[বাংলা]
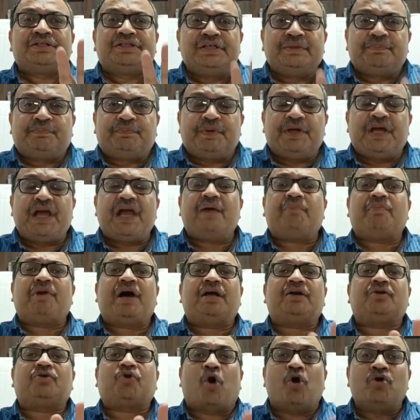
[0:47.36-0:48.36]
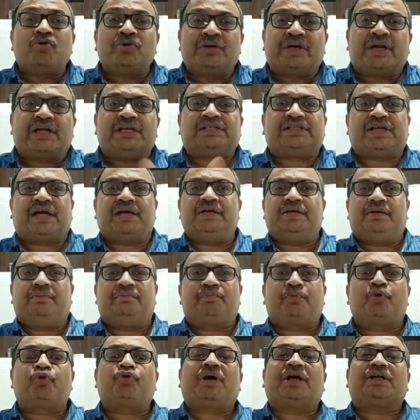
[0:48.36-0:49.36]
সিপিএম আর কংগ্রেস আই
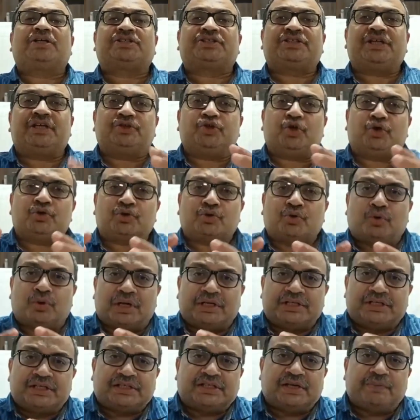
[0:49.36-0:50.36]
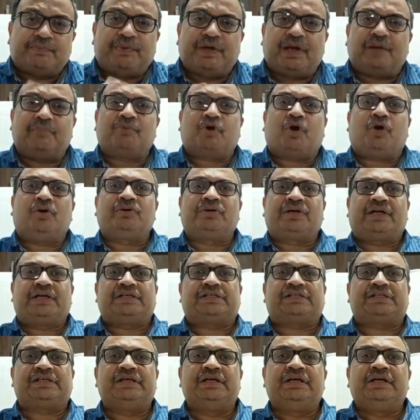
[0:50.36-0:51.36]
প্রকাশ্যে জোট করেছে সিপিএম
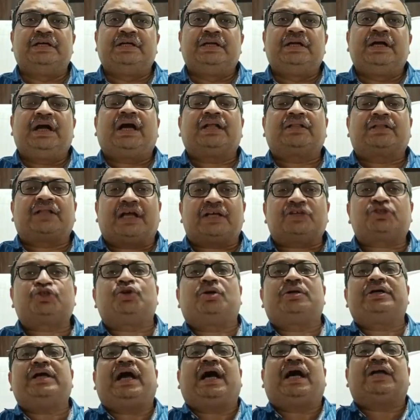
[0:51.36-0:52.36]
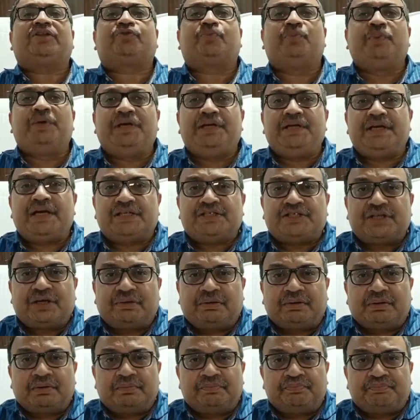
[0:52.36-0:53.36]
কংগ্রেস আর তার সঙ্গে হাত মিলিয়েছে
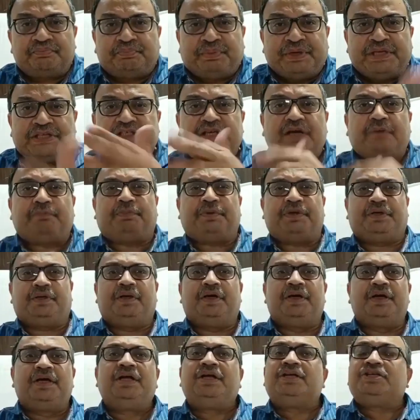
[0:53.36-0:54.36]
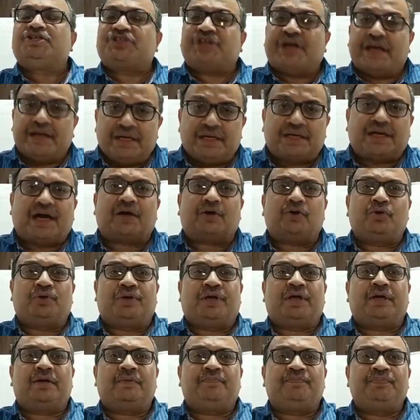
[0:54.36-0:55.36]
বিজেপি সেই
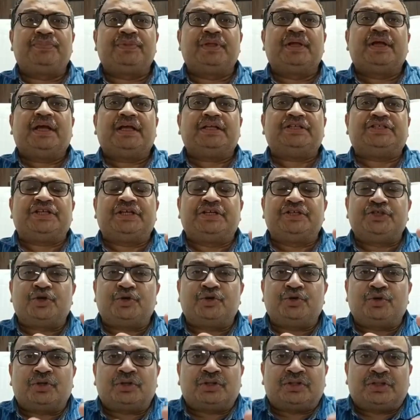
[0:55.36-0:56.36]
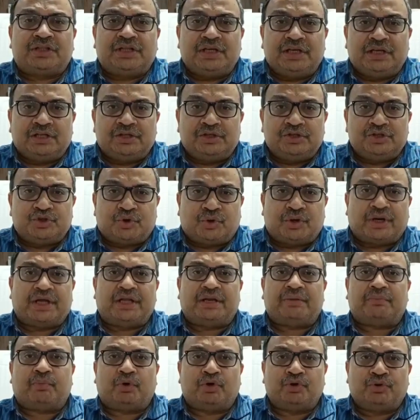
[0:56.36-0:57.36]
কারণে যে জন্য
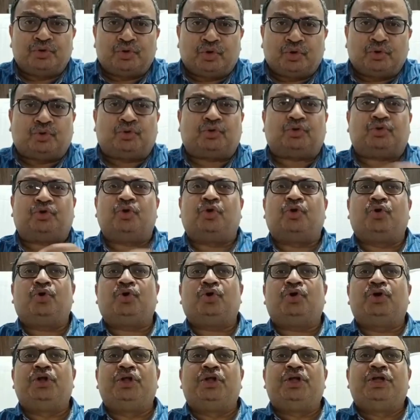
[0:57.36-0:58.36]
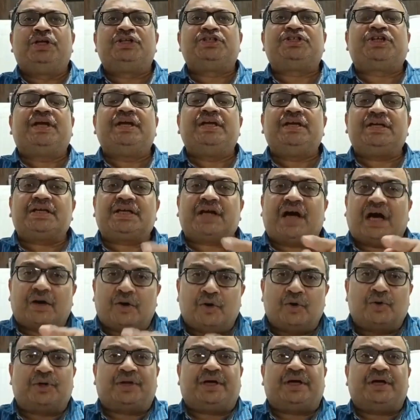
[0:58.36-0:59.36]
তিনজনের বন্ধুত্ব সেই
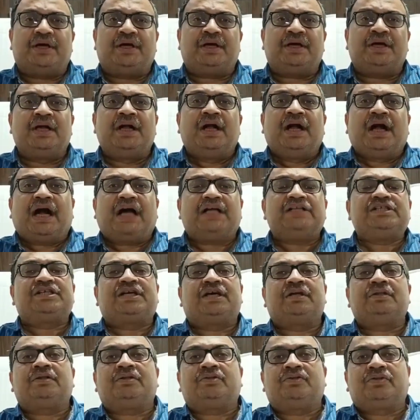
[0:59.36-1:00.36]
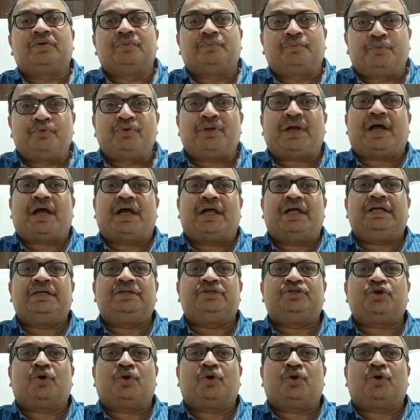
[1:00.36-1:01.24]
কারণে আজকে ত্রিপুরায়